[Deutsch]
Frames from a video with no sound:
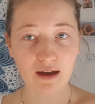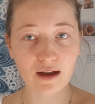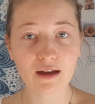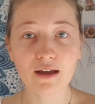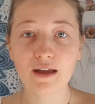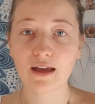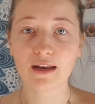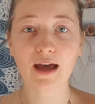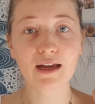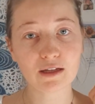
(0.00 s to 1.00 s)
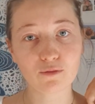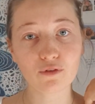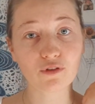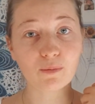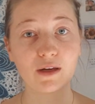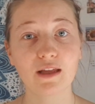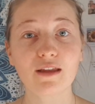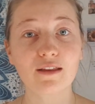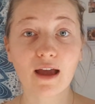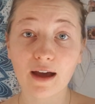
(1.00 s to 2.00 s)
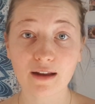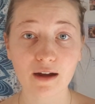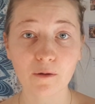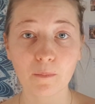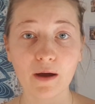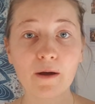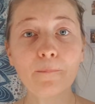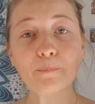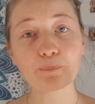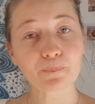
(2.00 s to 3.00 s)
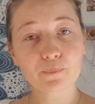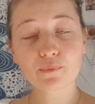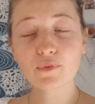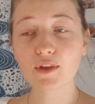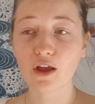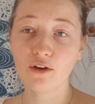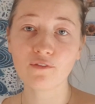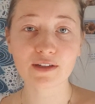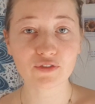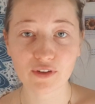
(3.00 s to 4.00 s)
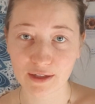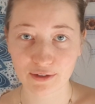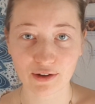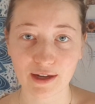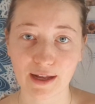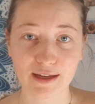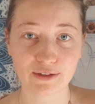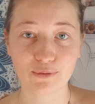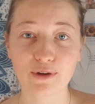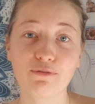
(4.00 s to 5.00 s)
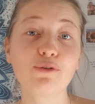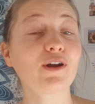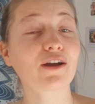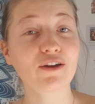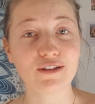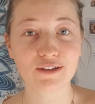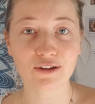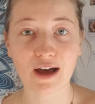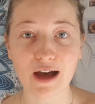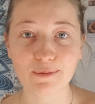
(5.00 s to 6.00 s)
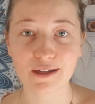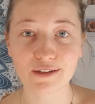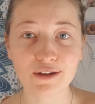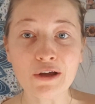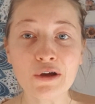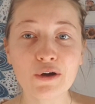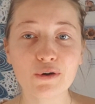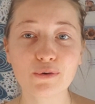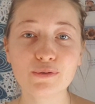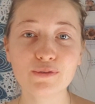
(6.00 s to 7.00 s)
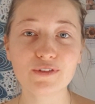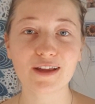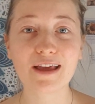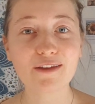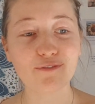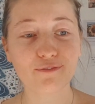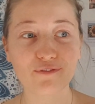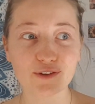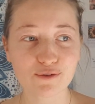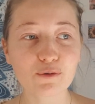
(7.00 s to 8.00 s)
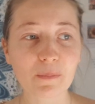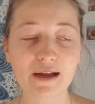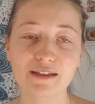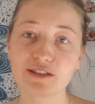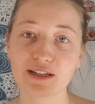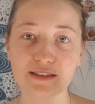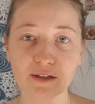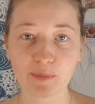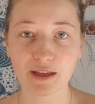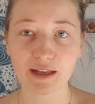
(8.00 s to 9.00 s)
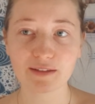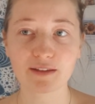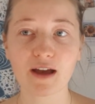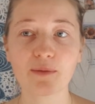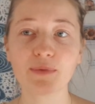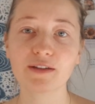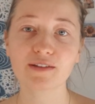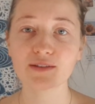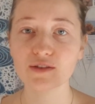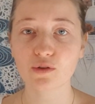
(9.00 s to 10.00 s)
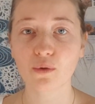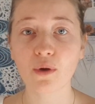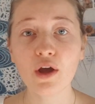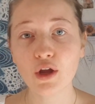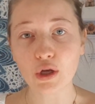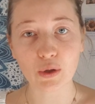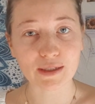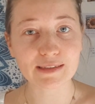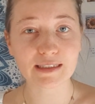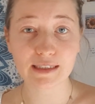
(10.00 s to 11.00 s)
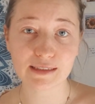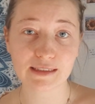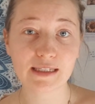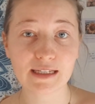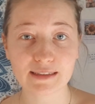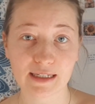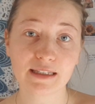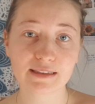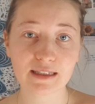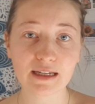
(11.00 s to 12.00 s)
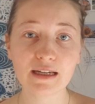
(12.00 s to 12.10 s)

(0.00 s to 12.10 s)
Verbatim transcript: Jahr erreicht, wofür bin ich da dankbar und was will ich noch erreichen oder woran könnte ich noch arbeiten. Und ich versuche praktisch, dass ich mir jedes Jahr mindestens so 19 Ziele setze,